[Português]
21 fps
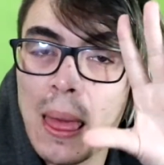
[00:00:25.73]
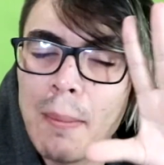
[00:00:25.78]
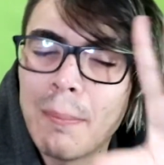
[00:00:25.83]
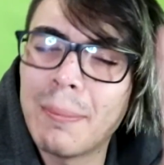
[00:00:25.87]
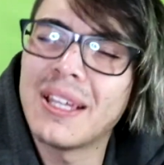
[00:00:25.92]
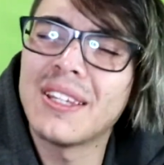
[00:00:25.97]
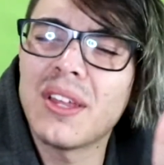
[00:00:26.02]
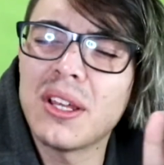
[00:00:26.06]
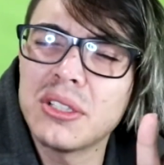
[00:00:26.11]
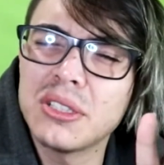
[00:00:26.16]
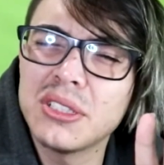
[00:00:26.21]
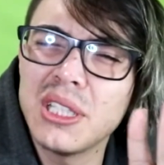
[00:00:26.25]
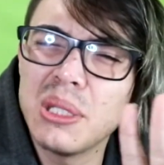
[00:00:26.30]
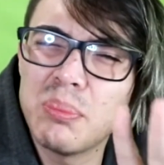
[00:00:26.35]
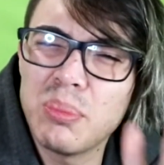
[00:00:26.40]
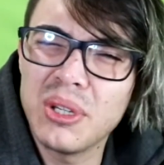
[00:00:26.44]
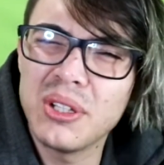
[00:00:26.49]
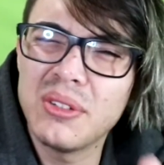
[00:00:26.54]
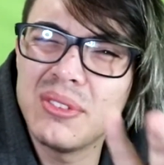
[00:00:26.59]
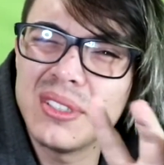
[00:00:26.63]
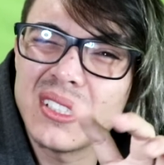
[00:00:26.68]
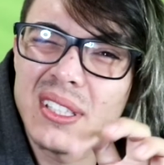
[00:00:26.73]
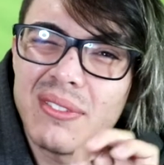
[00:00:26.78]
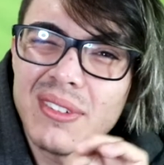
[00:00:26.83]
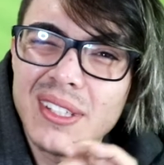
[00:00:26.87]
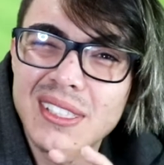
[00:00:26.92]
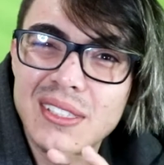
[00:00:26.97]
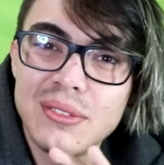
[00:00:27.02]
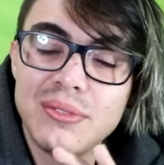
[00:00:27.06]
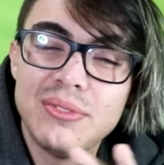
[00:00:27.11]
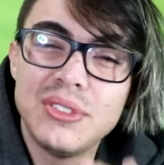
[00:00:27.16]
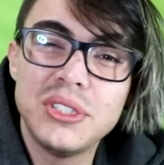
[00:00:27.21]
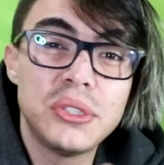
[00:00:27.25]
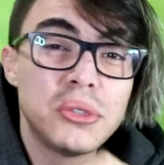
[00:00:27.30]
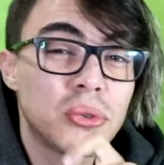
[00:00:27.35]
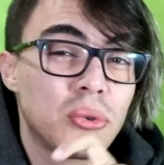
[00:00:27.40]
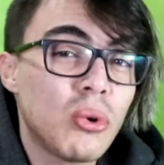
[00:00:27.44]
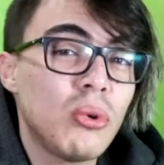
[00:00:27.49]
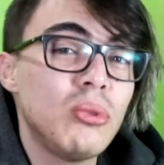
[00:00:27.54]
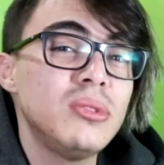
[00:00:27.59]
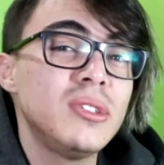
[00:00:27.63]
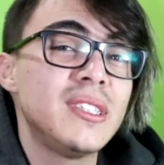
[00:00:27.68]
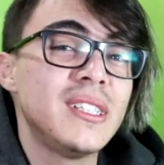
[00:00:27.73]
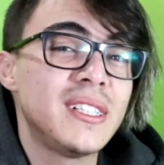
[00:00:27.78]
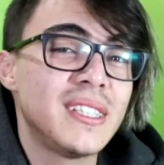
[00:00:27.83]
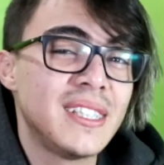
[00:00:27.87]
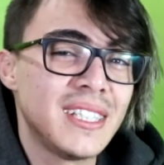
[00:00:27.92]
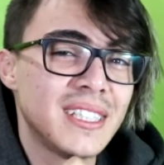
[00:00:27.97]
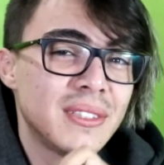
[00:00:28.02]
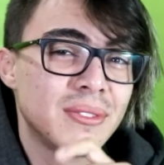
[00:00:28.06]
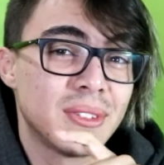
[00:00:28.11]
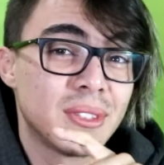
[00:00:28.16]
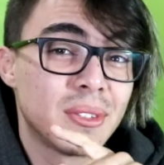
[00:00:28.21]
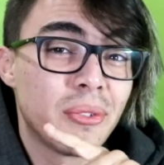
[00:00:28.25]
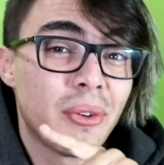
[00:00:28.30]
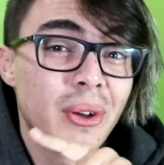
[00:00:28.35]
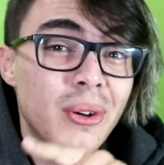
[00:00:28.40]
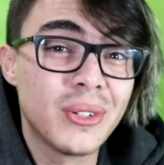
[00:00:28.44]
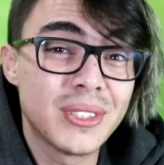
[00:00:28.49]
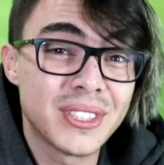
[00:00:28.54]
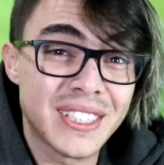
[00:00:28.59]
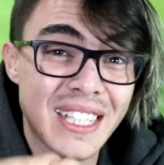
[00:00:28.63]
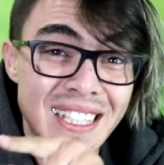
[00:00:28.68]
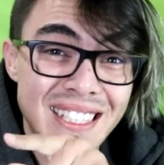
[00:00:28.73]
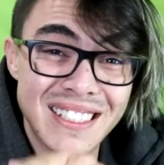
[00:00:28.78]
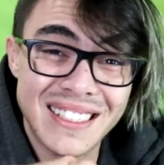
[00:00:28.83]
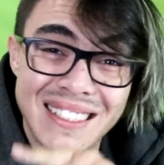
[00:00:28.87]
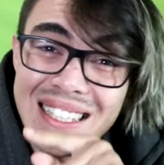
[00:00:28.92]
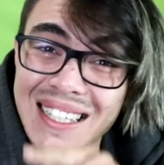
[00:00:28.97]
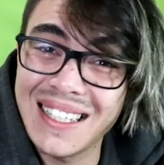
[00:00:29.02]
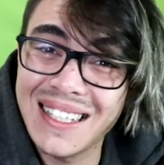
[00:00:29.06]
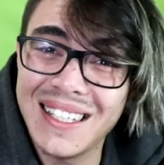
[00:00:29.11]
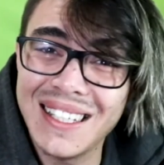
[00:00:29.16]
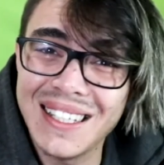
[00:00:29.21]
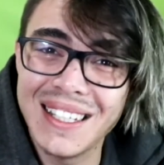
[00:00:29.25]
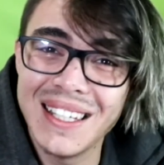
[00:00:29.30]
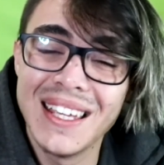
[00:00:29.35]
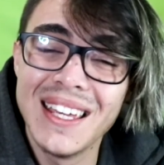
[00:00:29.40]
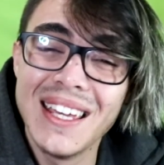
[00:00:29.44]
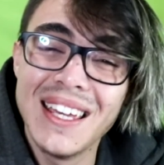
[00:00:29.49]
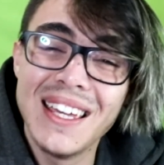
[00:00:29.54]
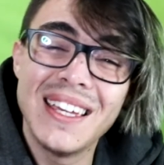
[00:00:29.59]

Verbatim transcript: Mas acho que depois que você ver esse vídeo, com certeza você vai gostar desse aqui.